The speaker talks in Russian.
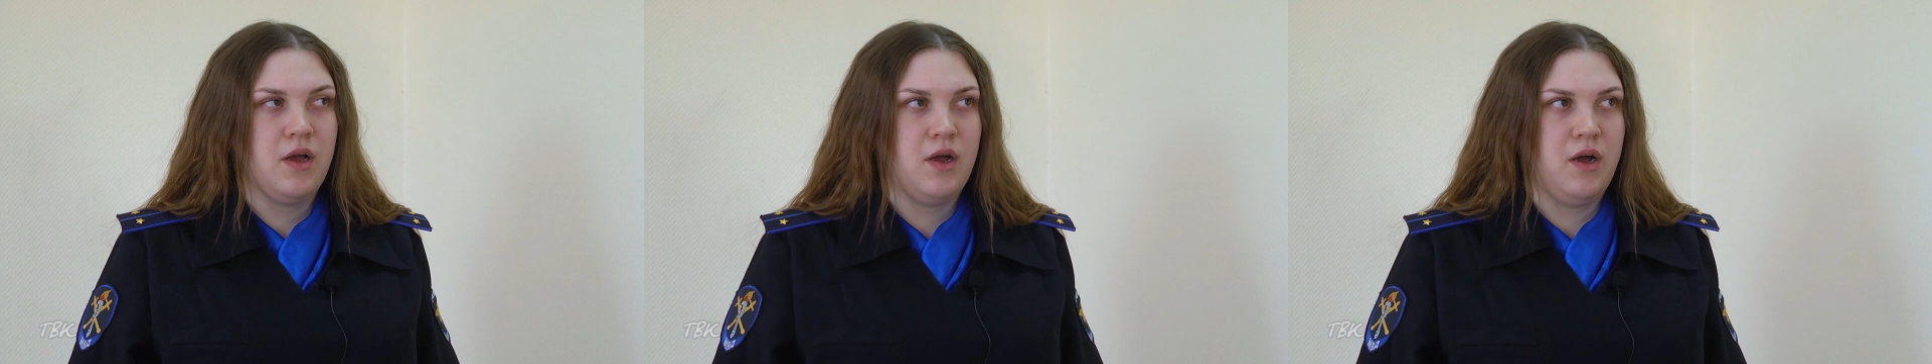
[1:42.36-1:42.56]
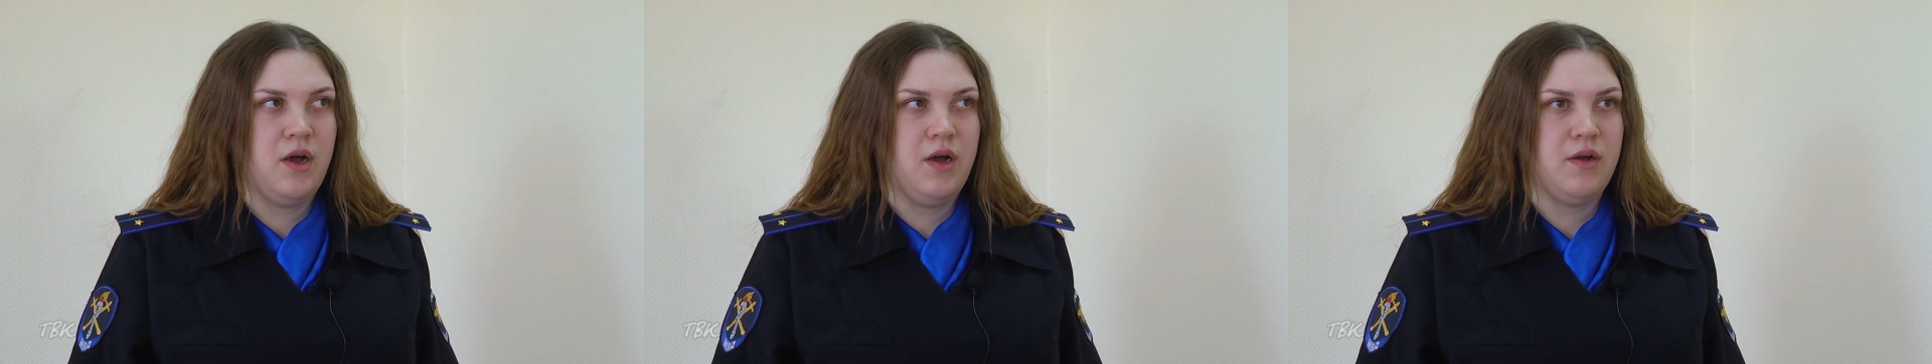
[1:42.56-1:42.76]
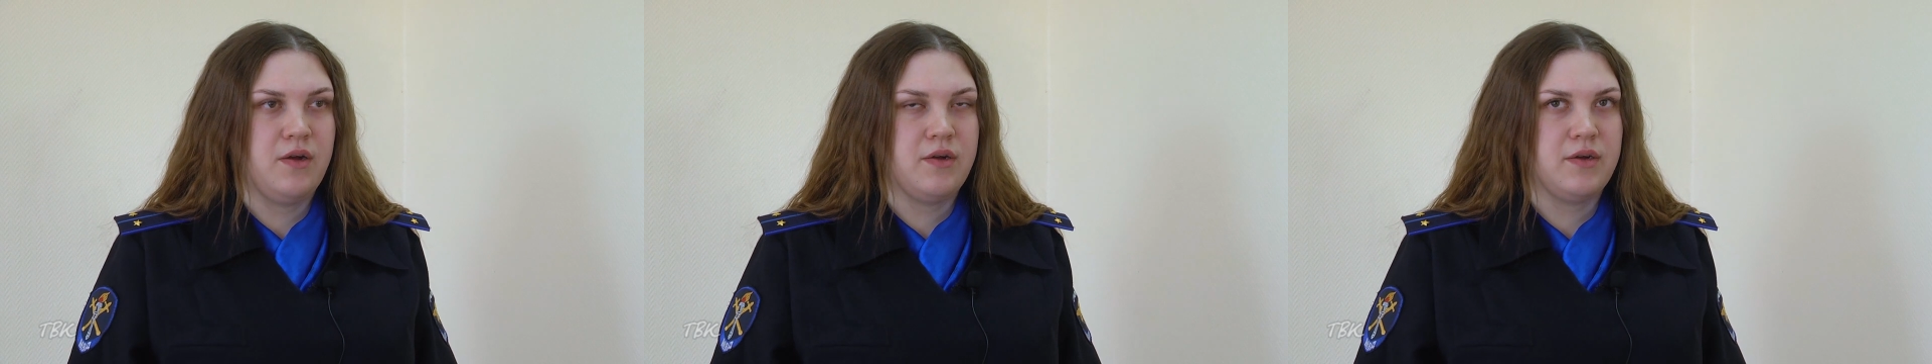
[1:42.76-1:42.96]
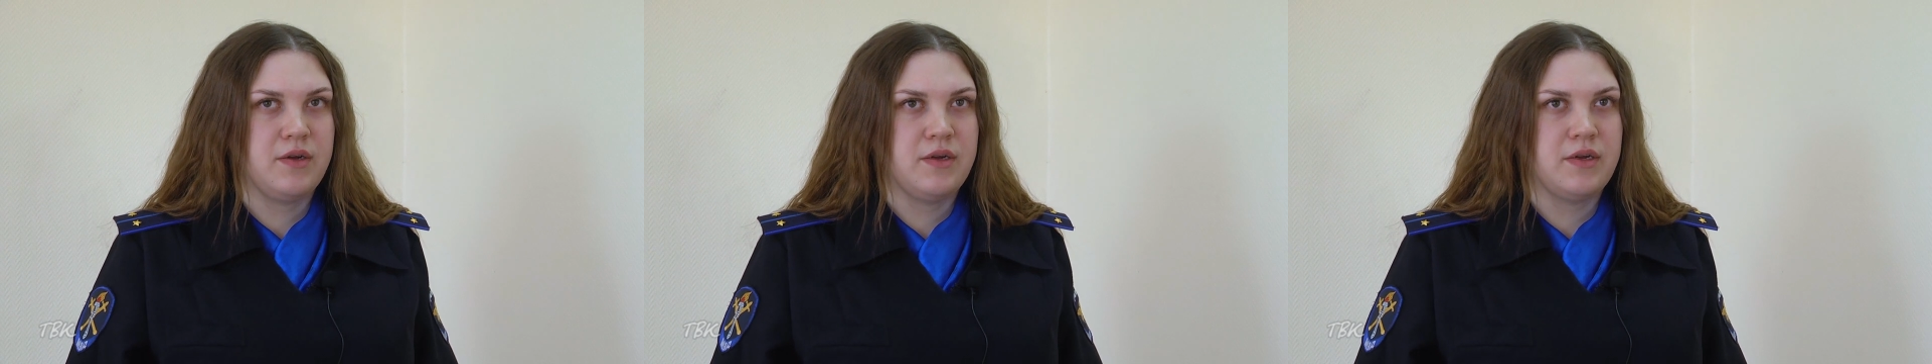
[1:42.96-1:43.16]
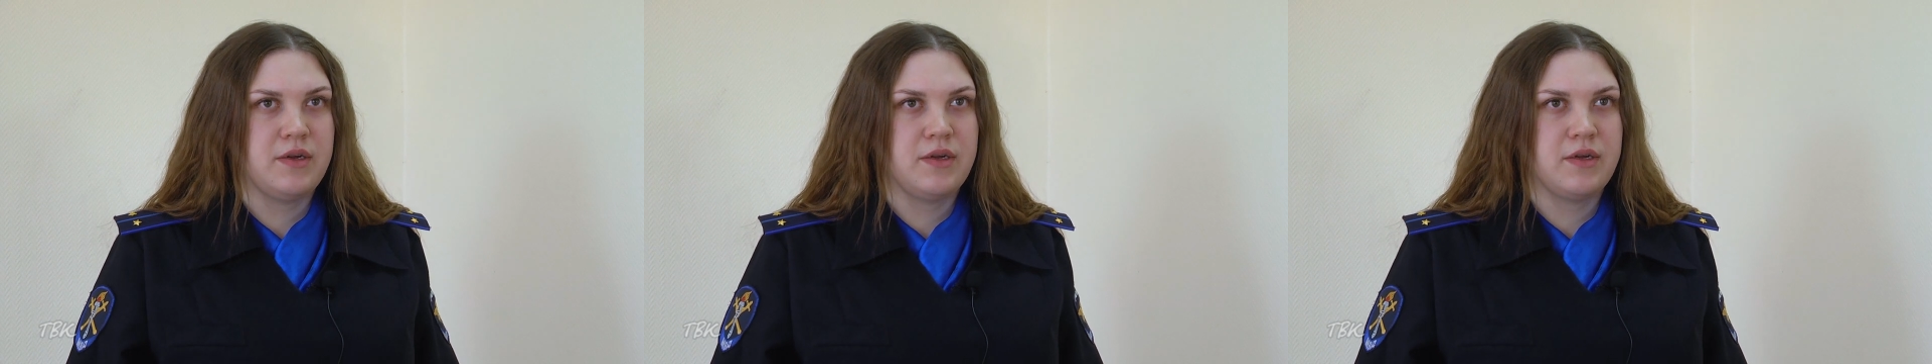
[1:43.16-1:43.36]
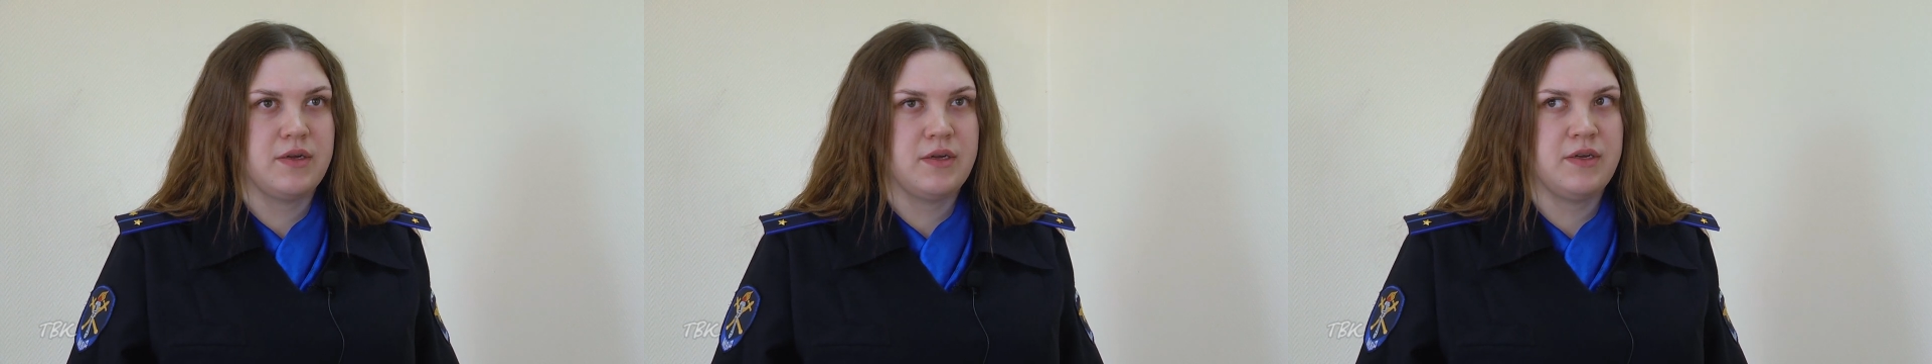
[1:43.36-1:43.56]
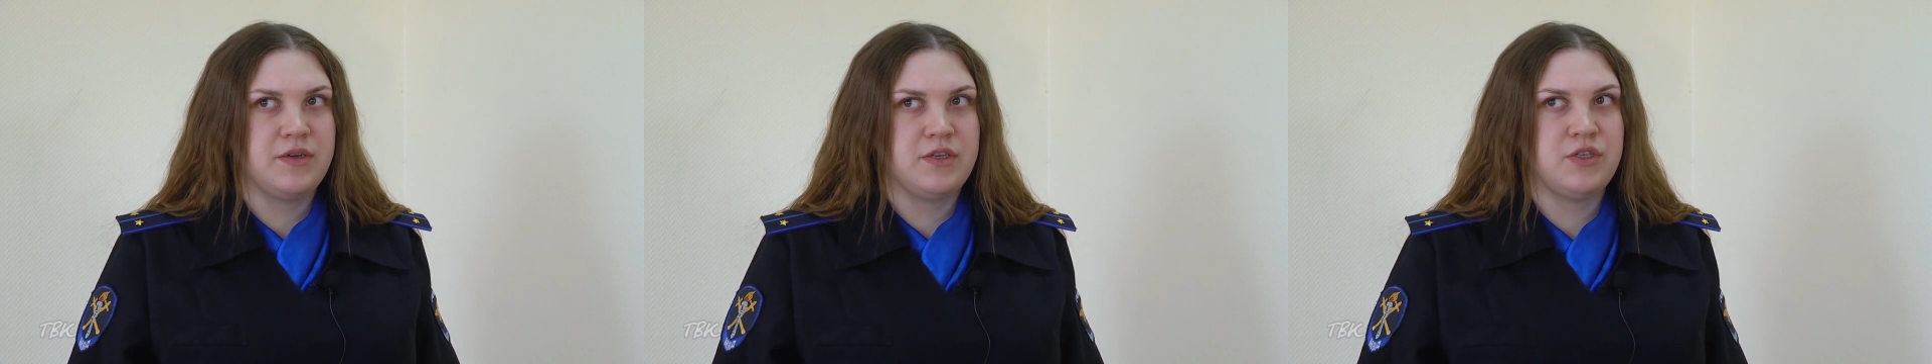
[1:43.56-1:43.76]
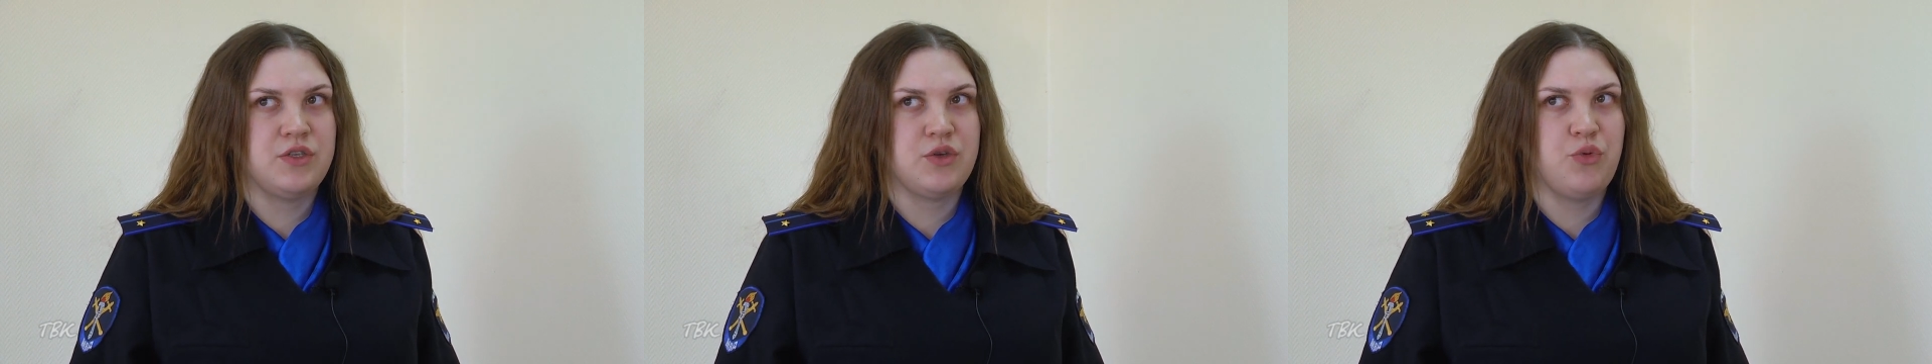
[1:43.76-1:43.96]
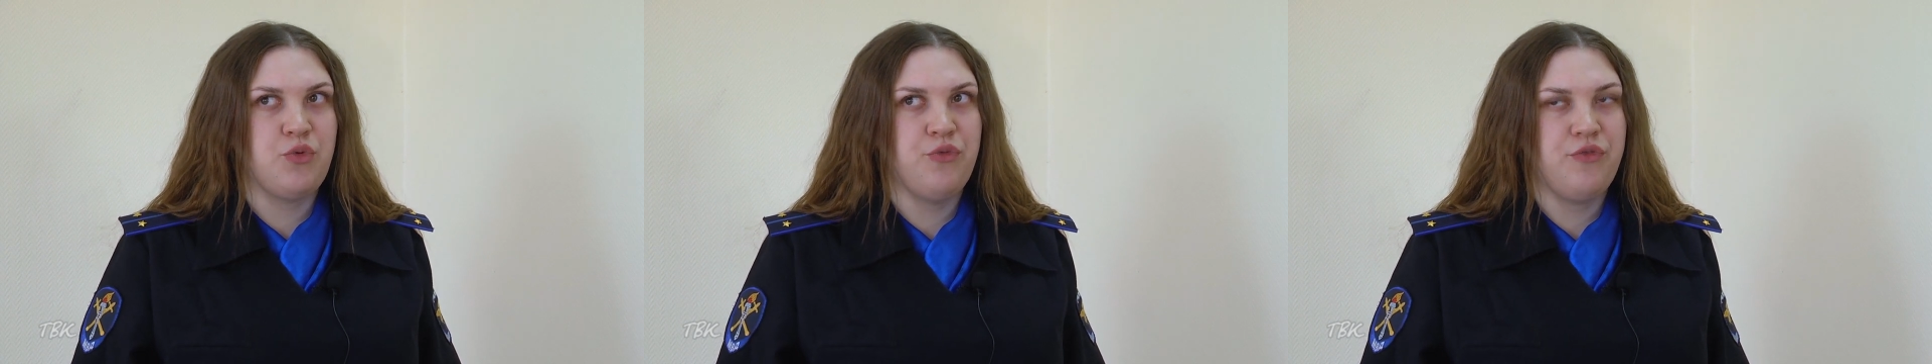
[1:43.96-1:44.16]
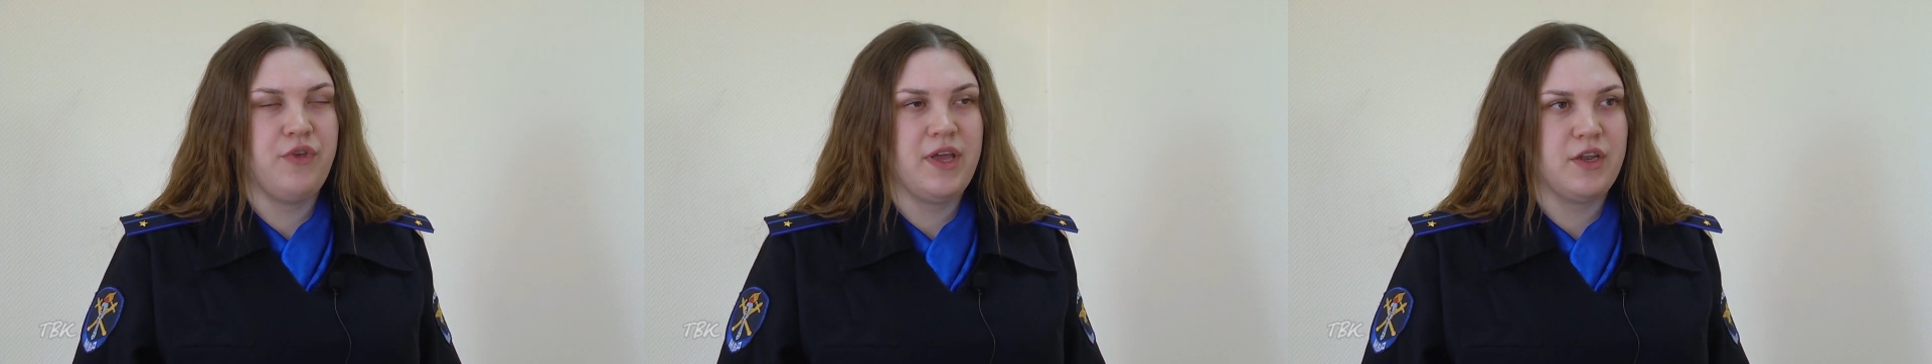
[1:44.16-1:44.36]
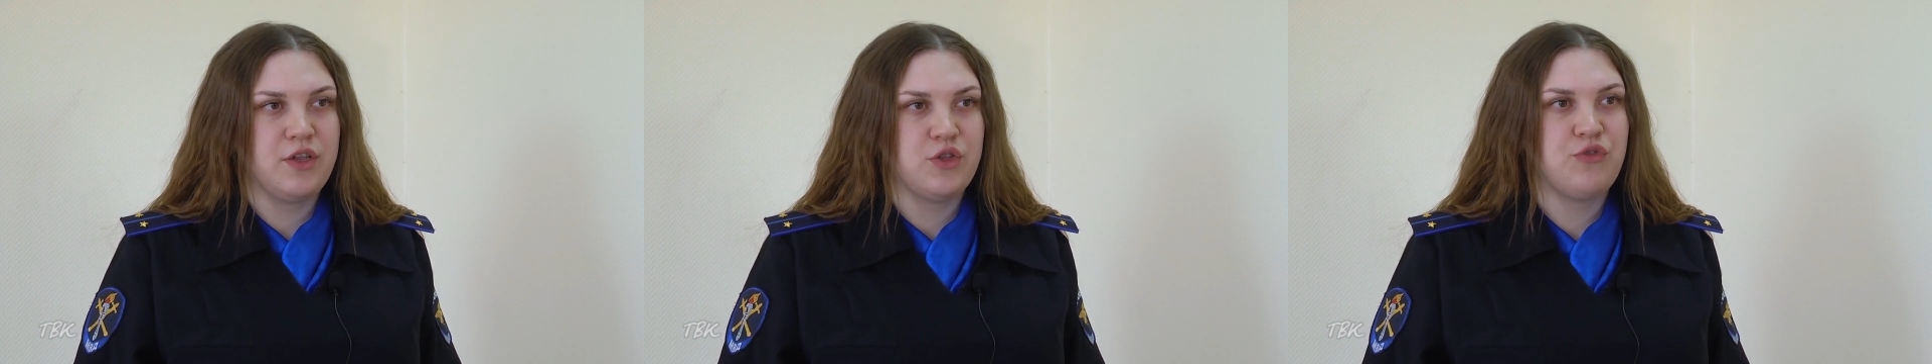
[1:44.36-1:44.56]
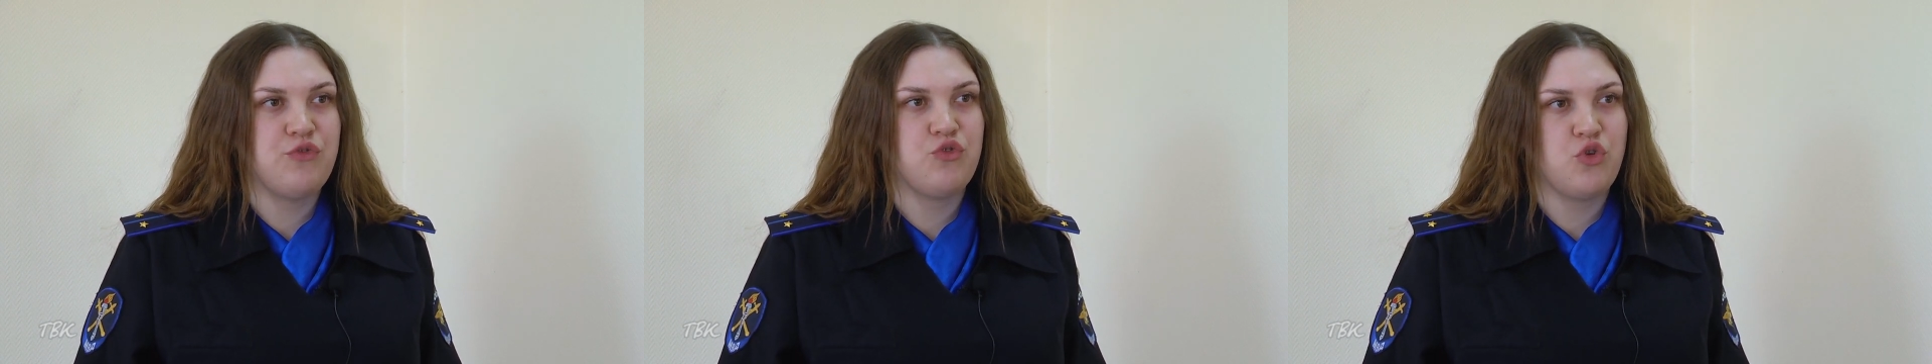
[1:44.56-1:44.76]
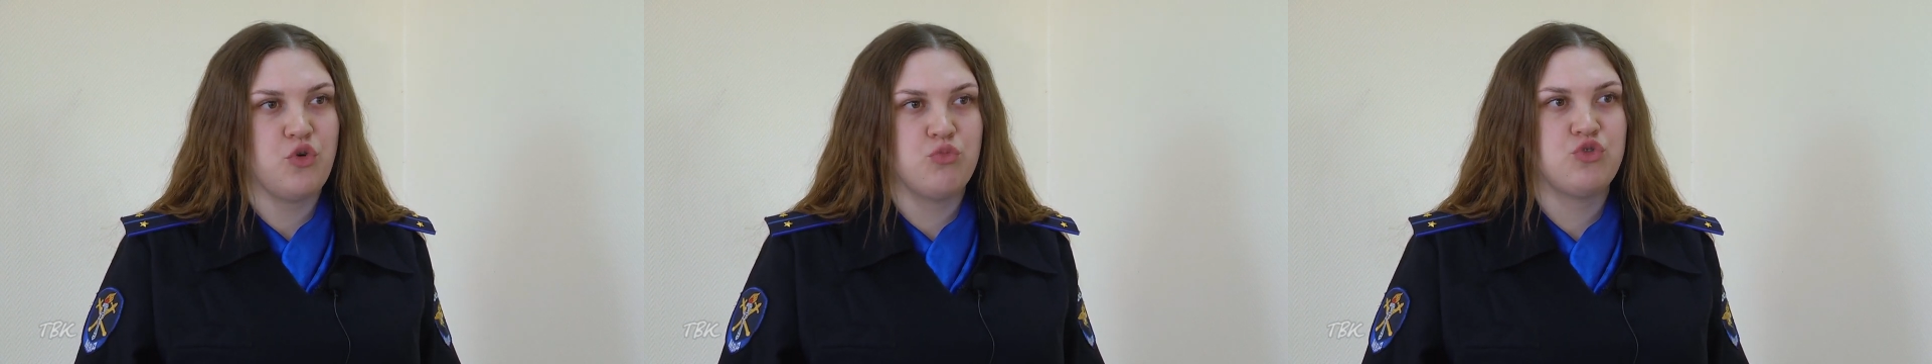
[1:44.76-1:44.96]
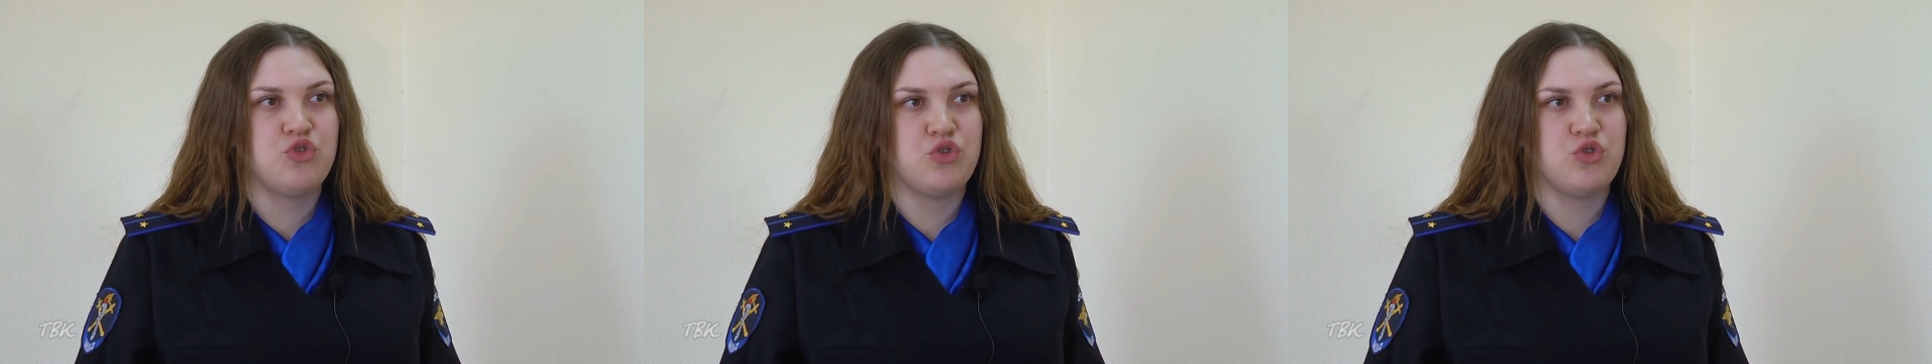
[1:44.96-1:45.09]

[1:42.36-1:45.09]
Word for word: э, как говорится, уверены в том,